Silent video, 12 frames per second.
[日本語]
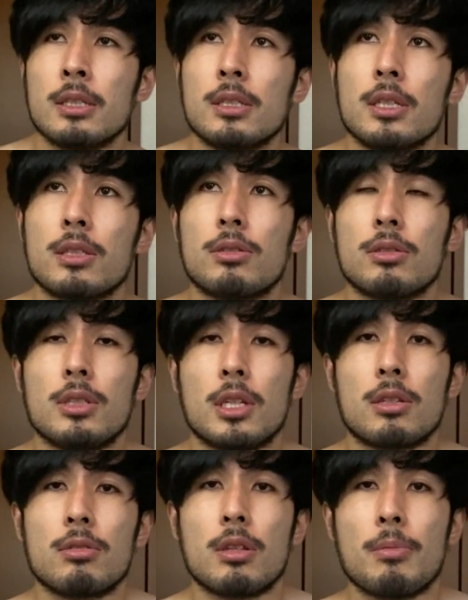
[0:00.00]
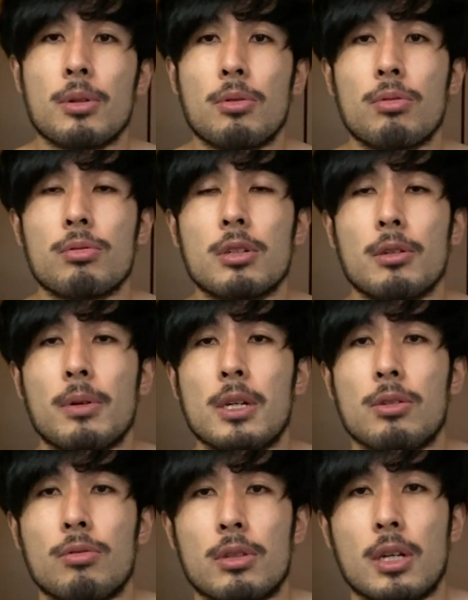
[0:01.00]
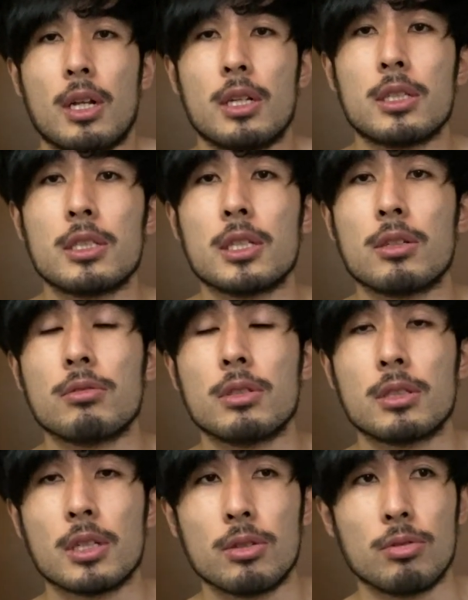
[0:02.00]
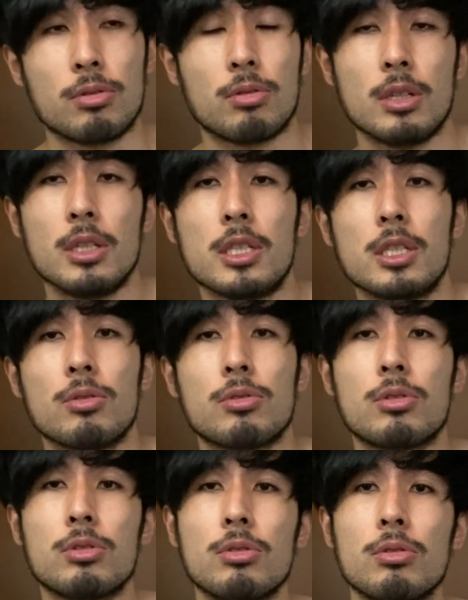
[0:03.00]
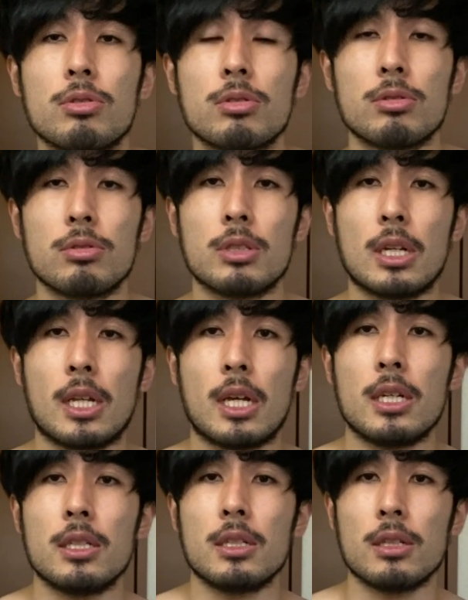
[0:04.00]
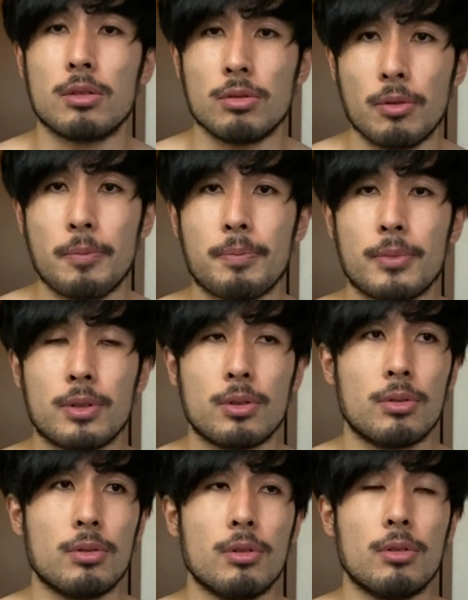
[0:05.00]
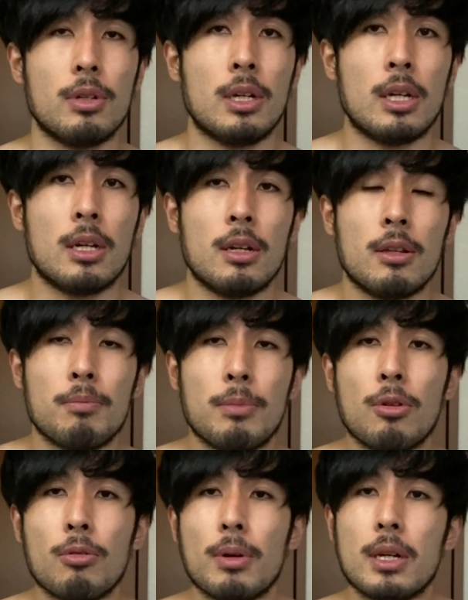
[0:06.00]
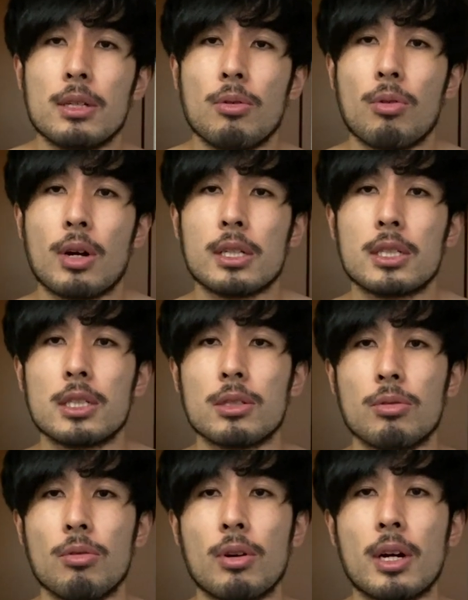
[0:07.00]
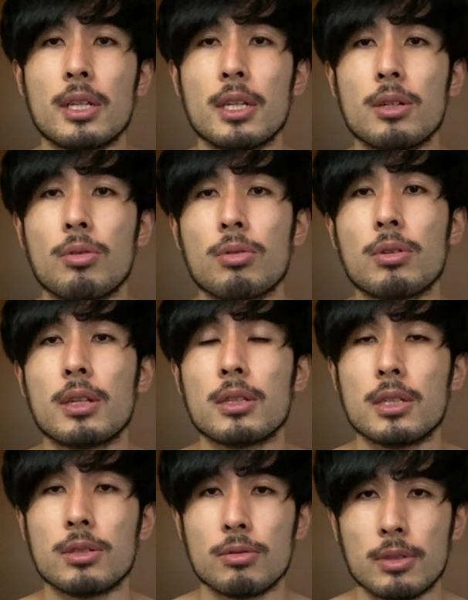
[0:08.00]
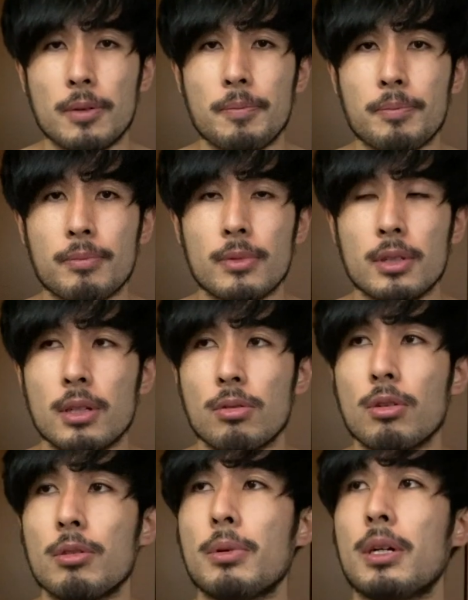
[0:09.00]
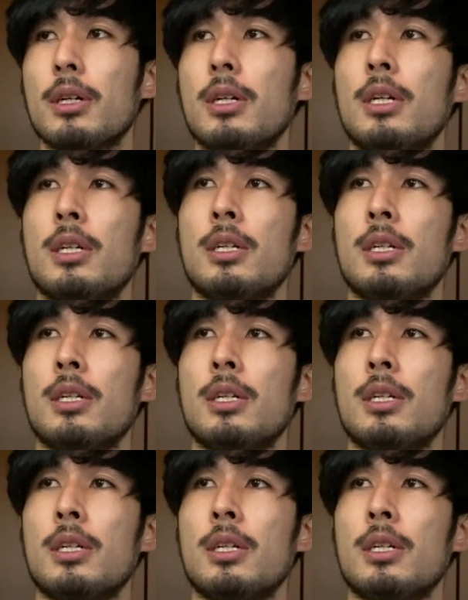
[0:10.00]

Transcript: じゃあ、痩せるためにはどうすればいいのって話になるんですけど、それ意志を強くするじゃないんですよ。その、目の前にお菓子を置かないことなんですよね。例えば、